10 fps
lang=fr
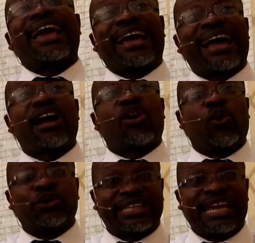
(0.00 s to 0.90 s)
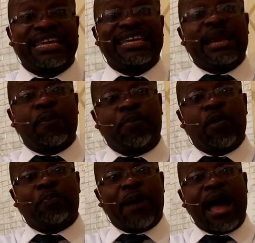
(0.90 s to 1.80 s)
raconter. Il ne peut
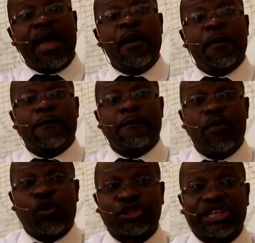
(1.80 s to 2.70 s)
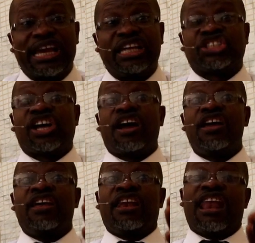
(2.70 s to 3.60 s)
pas montrer les gens
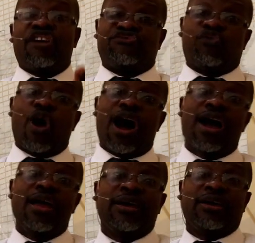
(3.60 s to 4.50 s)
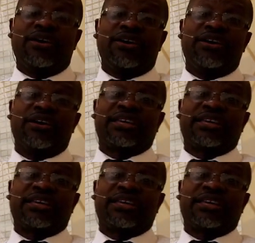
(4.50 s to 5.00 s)
la voie euh,